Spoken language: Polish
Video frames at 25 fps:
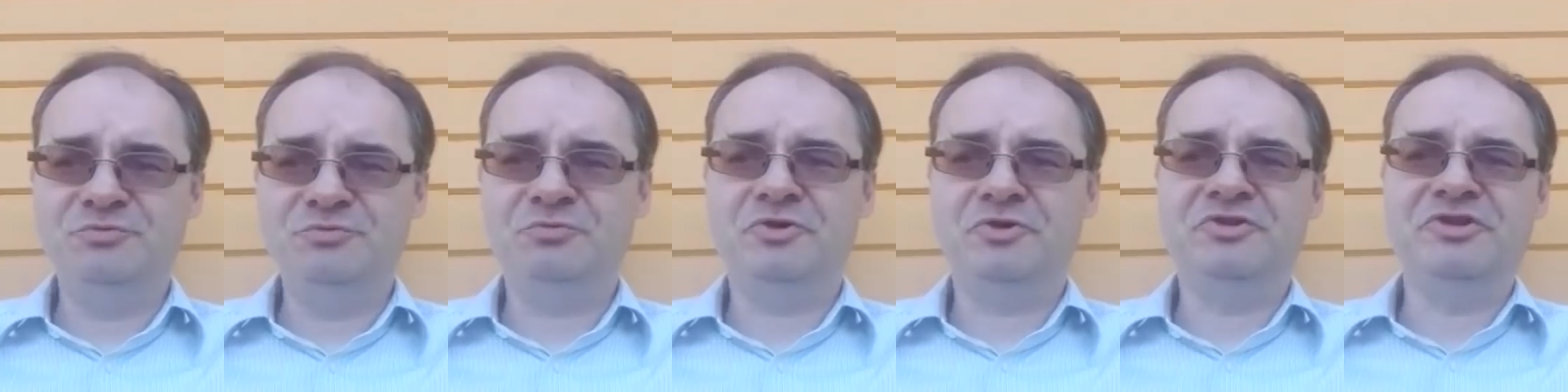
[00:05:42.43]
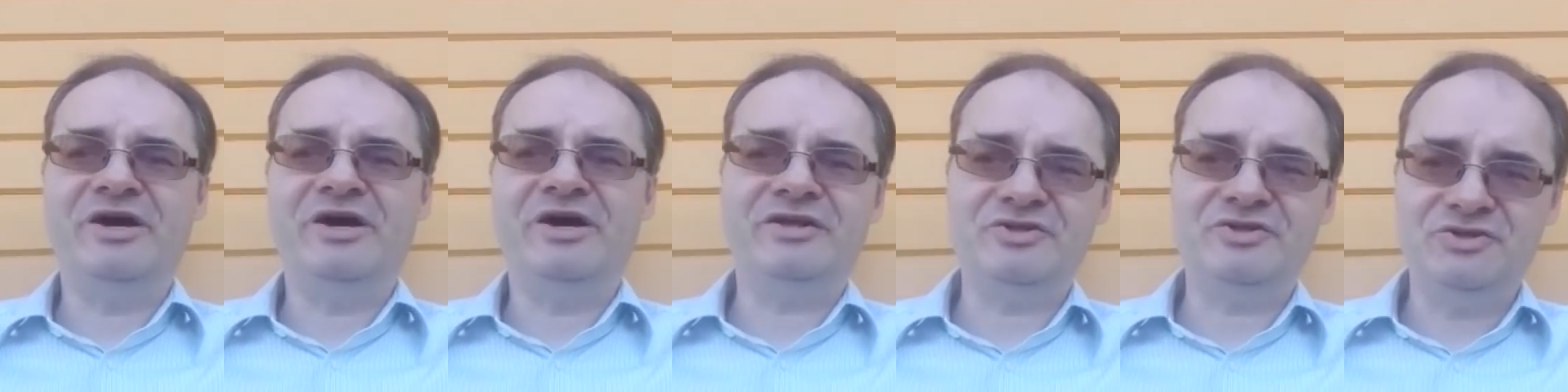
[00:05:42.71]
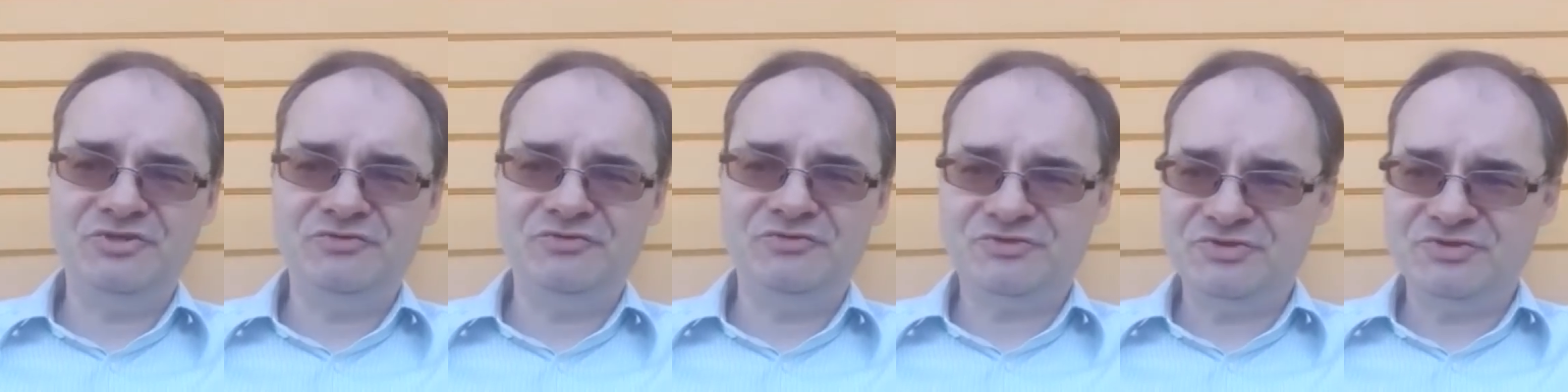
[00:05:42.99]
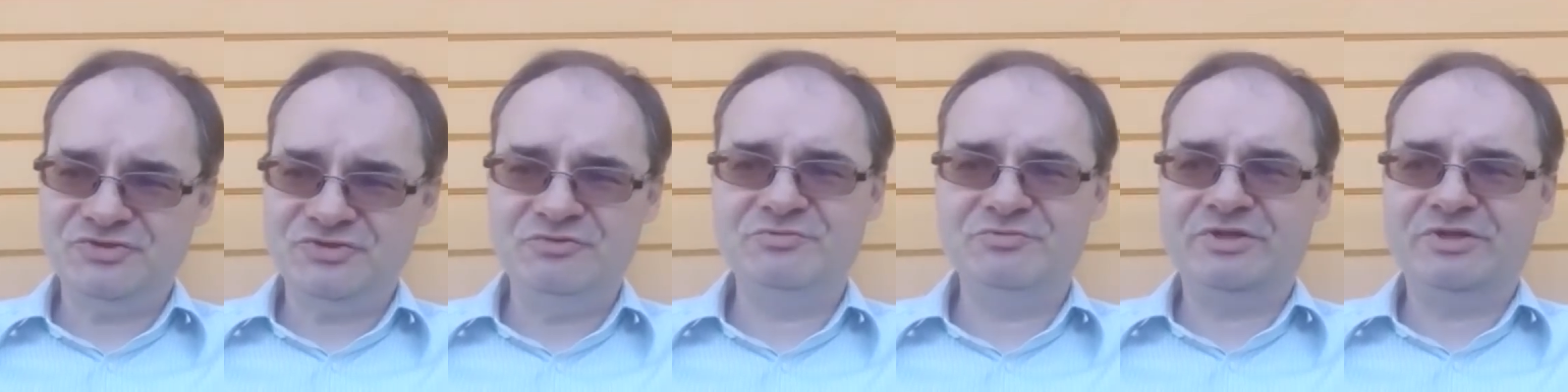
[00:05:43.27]
monarchii,
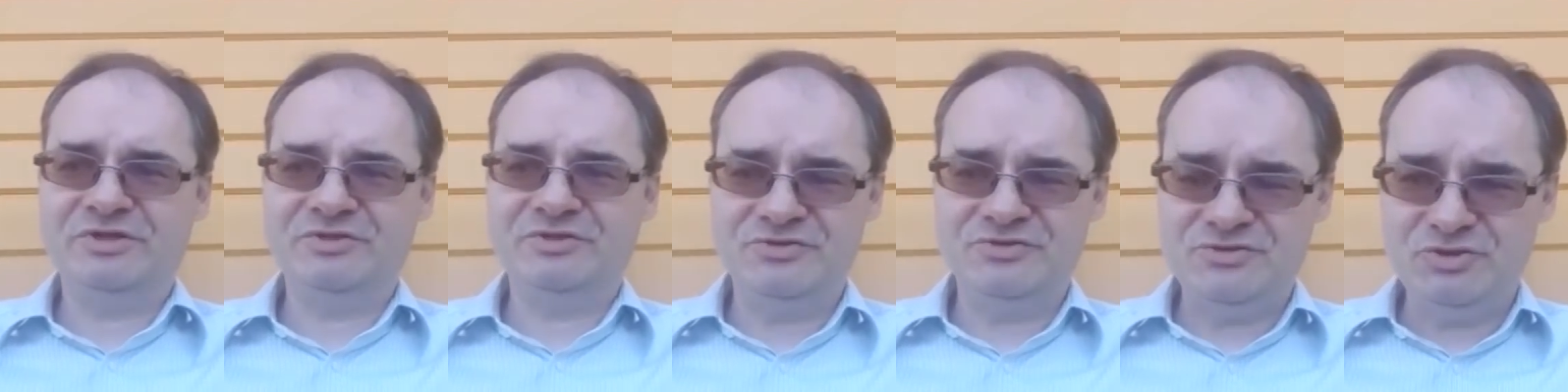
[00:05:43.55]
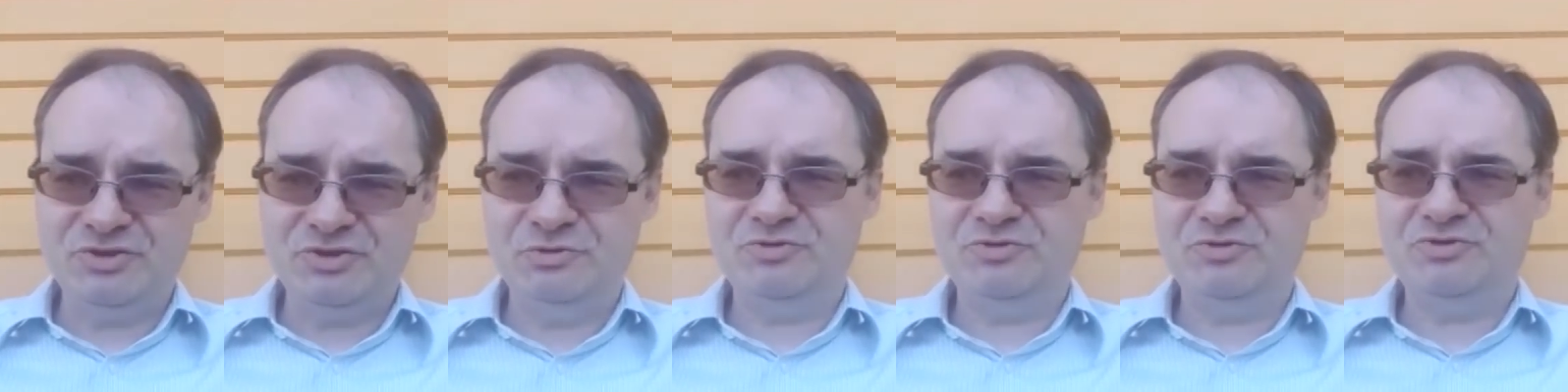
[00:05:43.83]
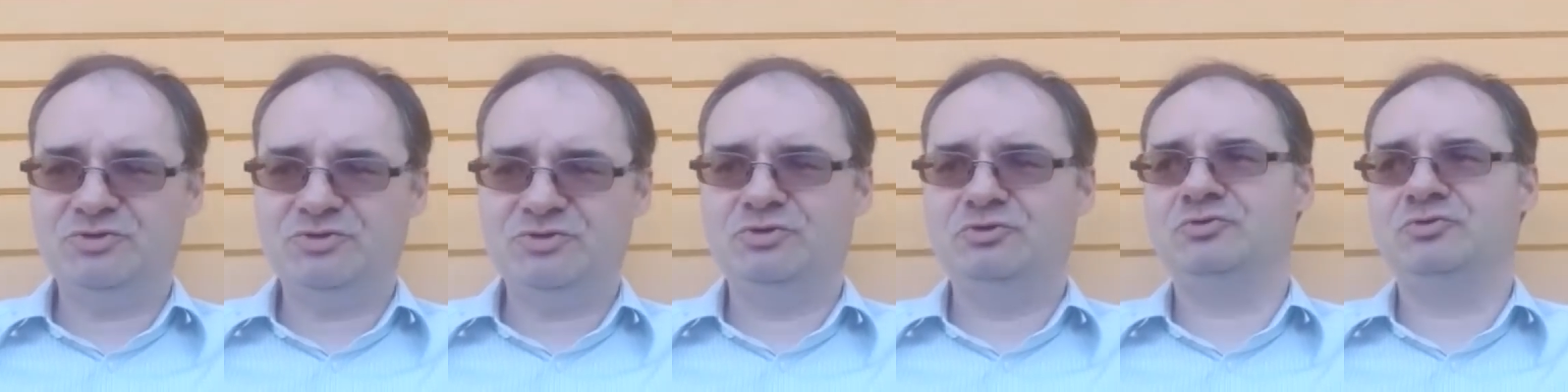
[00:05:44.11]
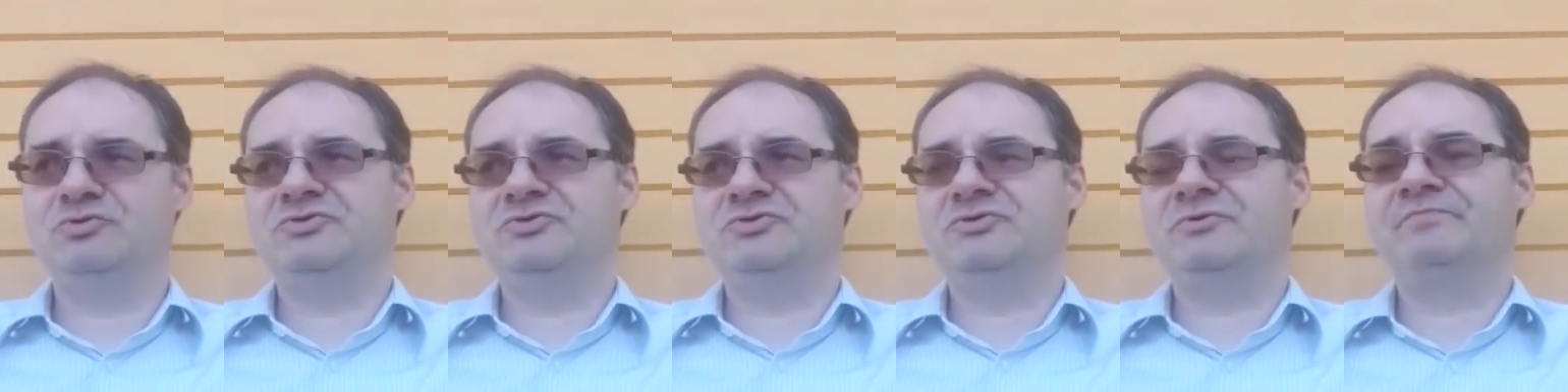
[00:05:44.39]
wszystkim tradycyjnym
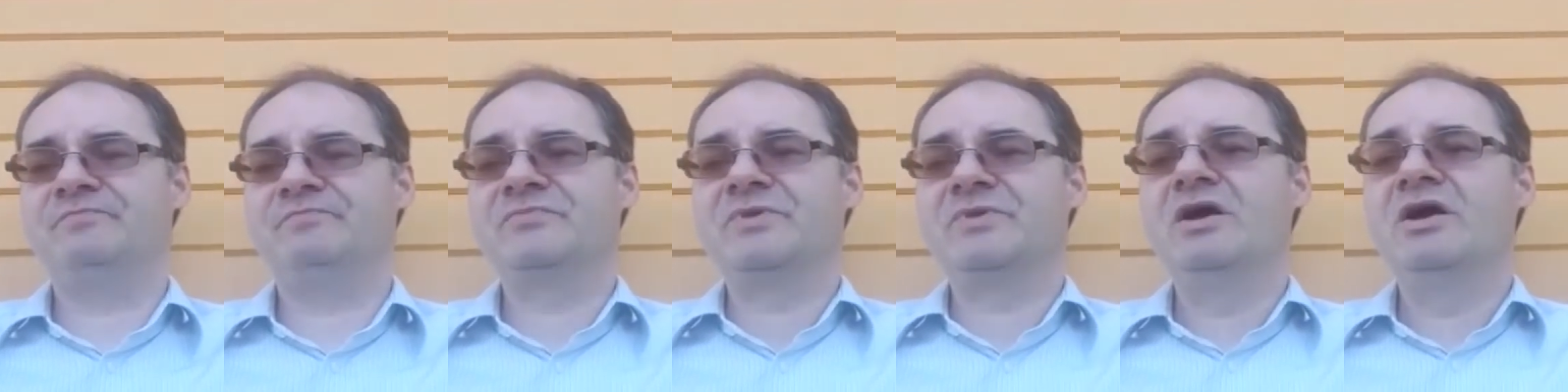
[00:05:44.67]
instytucjom.